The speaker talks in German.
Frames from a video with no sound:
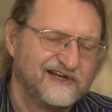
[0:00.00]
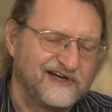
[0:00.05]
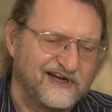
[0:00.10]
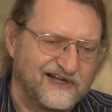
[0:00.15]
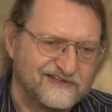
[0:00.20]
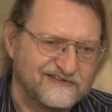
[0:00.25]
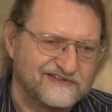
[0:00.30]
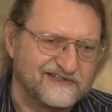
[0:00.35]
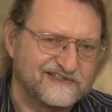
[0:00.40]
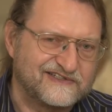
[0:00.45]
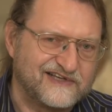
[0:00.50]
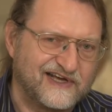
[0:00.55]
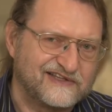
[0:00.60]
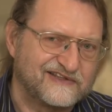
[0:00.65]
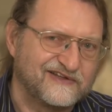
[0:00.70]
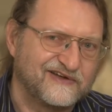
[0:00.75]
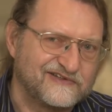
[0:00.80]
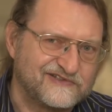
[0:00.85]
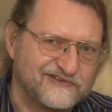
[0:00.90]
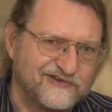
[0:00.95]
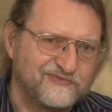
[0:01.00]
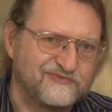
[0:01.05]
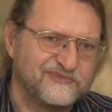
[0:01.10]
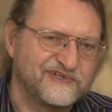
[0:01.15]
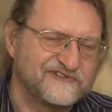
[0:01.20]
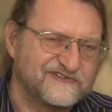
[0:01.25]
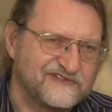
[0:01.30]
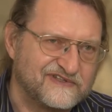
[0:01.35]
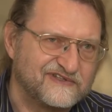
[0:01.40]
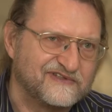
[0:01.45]
Also das hat noch so ein
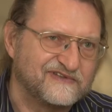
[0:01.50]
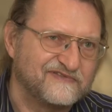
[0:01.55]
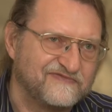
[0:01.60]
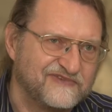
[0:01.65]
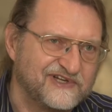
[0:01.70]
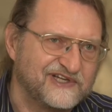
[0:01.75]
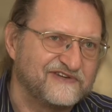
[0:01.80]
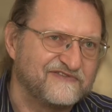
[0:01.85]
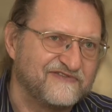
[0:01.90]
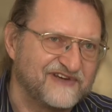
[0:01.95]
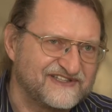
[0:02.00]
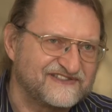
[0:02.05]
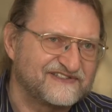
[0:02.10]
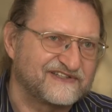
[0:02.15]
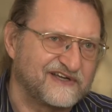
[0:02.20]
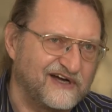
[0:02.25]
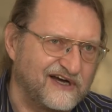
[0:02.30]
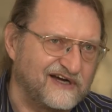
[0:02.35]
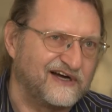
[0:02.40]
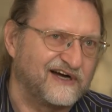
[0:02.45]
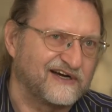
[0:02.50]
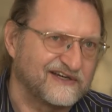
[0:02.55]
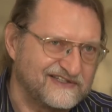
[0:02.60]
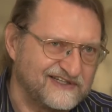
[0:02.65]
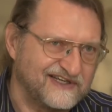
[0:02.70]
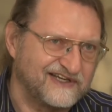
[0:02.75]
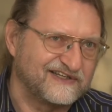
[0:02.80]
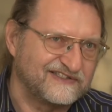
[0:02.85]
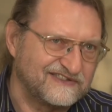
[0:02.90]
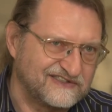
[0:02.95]
bisschen
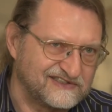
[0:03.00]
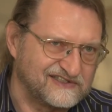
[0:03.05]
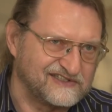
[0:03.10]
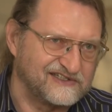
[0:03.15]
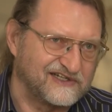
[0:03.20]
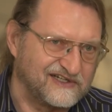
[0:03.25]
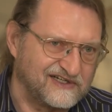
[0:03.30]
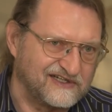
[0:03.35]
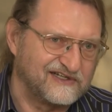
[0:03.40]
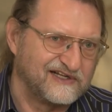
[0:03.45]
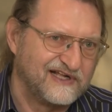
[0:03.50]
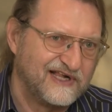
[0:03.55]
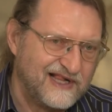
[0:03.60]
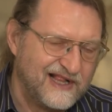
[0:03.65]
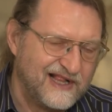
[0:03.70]
Wildwest-Charakter. Ja.